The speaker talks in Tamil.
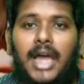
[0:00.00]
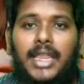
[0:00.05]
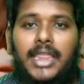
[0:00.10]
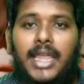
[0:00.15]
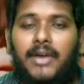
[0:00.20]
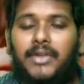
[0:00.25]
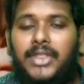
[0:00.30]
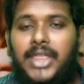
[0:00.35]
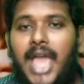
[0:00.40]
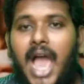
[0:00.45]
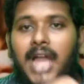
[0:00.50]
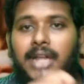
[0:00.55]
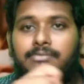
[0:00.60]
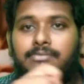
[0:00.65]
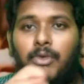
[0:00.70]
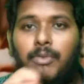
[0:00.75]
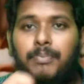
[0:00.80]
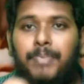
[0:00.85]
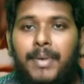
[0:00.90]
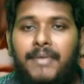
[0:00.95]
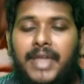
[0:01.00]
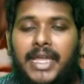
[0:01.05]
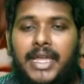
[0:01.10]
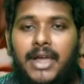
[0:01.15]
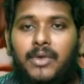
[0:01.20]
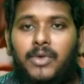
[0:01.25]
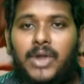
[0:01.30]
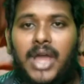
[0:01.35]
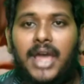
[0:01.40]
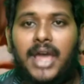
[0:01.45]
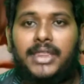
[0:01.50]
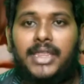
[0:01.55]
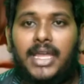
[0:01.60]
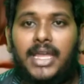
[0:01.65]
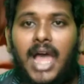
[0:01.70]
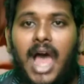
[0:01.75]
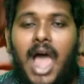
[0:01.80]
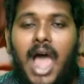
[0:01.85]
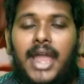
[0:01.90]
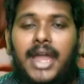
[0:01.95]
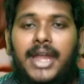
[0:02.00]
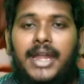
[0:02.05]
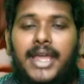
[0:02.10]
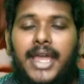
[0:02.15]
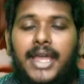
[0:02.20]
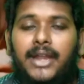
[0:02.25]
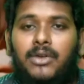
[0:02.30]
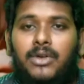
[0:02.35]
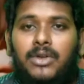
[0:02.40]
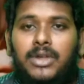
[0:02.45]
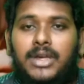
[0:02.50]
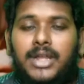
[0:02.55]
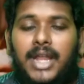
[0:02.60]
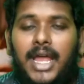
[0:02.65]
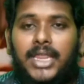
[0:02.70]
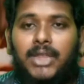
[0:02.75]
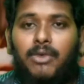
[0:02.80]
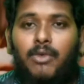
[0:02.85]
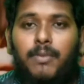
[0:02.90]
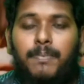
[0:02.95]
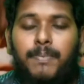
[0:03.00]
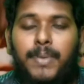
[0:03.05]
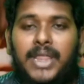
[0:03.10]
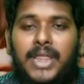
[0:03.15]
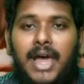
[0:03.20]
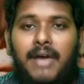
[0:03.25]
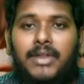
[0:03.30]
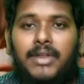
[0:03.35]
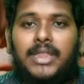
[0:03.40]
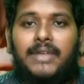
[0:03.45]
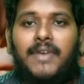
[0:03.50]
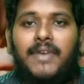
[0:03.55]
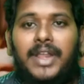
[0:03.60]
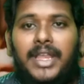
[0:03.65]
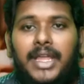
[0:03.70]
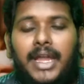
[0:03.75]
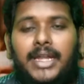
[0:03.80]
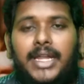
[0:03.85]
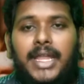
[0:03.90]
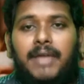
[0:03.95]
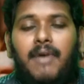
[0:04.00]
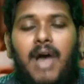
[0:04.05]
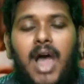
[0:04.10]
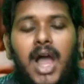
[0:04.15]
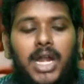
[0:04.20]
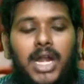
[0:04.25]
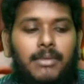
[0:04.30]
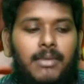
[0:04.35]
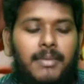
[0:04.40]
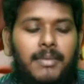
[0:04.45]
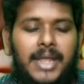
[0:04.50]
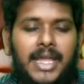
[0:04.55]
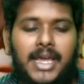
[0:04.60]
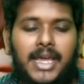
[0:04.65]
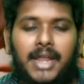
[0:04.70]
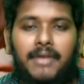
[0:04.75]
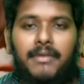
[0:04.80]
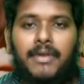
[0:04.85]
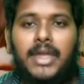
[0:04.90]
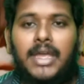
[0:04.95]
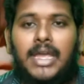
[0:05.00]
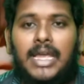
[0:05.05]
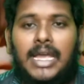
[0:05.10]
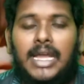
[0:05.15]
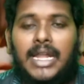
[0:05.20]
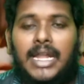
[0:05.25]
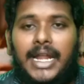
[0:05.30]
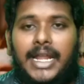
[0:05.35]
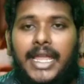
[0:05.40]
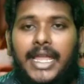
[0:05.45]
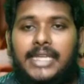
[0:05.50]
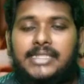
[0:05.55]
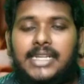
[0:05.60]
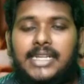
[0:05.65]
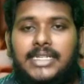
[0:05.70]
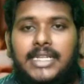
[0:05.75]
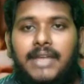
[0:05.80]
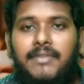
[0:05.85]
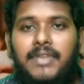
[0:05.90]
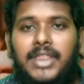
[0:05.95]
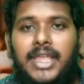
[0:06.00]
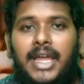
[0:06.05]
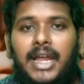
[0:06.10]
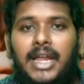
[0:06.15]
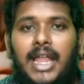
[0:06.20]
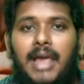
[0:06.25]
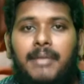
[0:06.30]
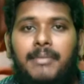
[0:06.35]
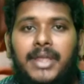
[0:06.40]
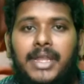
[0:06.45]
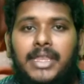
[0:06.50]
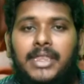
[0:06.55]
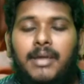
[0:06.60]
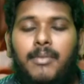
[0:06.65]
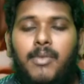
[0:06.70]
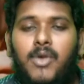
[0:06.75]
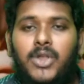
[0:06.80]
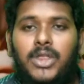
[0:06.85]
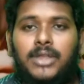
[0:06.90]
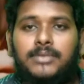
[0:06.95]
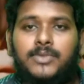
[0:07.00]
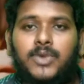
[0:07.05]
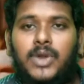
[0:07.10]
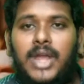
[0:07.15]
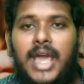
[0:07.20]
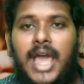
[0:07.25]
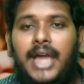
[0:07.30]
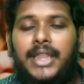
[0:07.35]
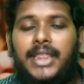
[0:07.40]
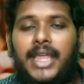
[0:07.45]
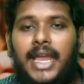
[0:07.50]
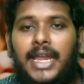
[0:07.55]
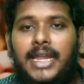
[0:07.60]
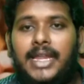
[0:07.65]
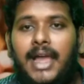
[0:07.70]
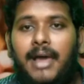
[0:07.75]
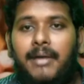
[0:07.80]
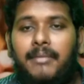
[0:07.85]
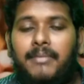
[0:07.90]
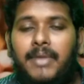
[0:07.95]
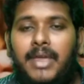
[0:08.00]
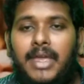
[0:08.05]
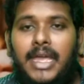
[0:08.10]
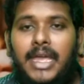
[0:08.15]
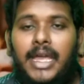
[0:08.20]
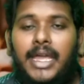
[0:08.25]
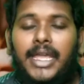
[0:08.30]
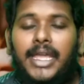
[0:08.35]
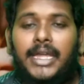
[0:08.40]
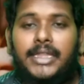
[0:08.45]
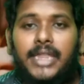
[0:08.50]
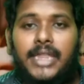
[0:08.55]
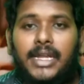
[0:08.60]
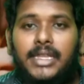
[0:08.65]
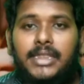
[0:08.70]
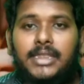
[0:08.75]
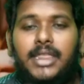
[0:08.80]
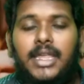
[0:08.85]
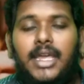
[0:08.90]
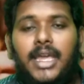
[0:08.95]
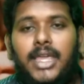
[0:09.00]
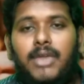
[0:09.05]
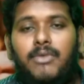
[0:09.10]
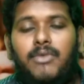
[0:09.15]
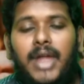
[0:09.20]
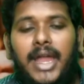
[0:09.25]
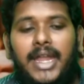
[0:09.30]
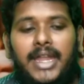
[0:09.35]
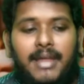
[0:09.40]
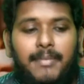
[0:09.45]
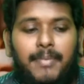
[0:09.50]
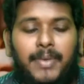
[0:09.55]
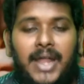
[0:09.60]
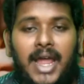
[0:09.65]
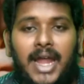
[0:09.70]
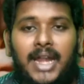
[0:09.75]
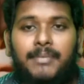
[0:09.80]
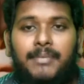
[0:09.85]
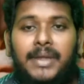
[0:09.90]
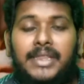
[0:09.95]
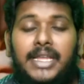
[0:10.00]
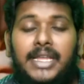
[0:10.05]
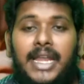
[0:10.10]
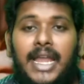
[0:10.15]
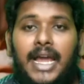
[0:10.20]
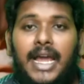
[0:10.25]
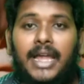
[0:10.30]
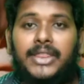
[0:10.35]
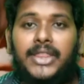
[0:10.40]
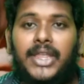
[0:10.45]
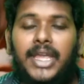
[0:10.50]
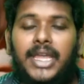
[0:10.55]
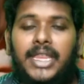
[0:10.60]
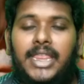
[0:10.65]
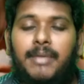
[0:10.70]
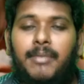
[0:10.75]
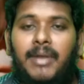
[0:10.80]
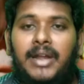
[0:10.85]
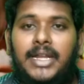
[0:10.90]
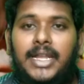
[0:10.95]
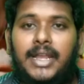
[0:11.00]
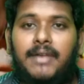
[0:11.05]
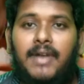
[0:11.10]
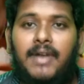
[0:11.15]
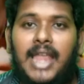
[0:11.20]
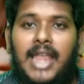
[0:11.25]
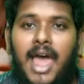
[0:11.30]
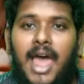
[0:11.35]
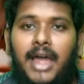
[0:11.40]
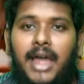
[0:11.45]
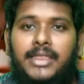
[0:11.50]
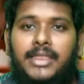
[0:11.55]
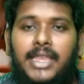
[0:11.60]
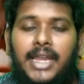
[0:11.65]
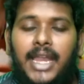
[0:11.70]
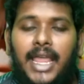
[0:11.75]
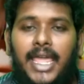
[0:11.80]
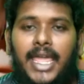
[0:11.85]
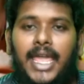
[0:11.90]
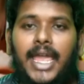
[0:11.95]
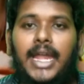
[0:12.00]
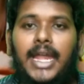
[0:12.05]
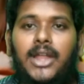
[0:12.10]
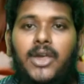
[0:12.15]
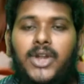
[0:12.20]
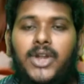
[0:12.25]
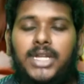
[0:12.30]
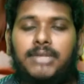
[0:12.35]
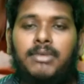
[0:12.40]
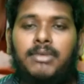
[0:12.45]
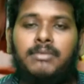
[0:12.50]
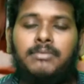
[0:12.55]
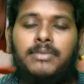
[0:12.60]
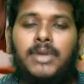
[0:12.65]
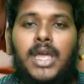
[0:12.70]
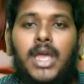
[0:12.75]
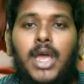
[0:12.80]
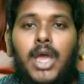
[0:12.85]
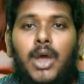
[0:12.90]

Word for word: அதாவது யாரும் உப்பை விற்க கூடாது ஆங்கிலேயர் கொடுக்குற அந்த உப்பை தான் வந்து வரி கட்டி வாங்கணும் அப்படிங்கிற நிறைய சட்ட விதிகள்லாம் இருந்த பொழுதும் கூட அதையெல்லாம் எதிர்த்து இவங்க என்ன பண்ணாங்கன்னு பாத்தீங்கன்னாக்கா நீதிமன்ற வளாகத்திலேயே எல்லோரிடமும்